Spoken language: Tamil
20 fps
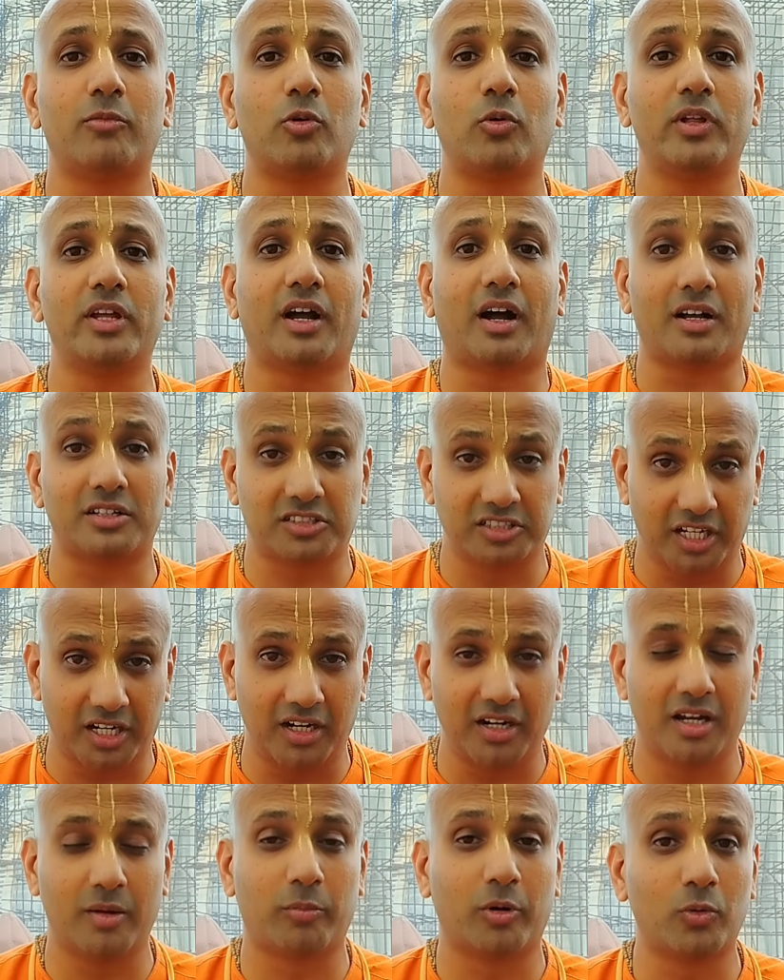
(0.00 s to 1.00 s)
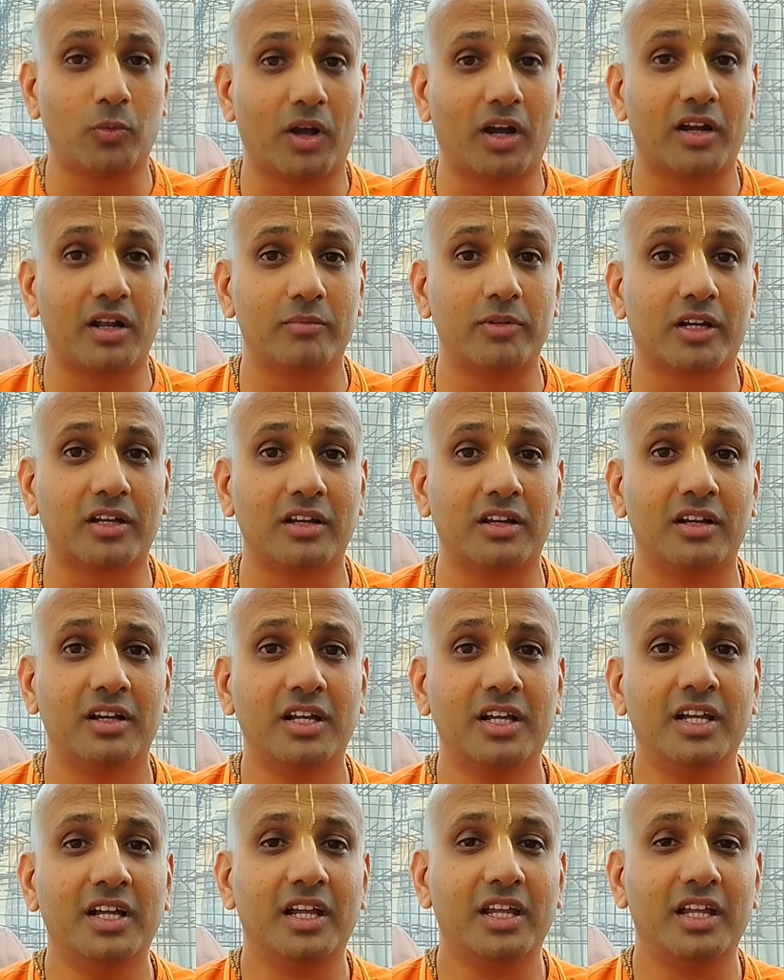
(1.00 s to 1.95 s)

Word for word: நம்மளுடைய ஆசிரியர்கள் என்ன பண்ணுவாங்க நமக்கு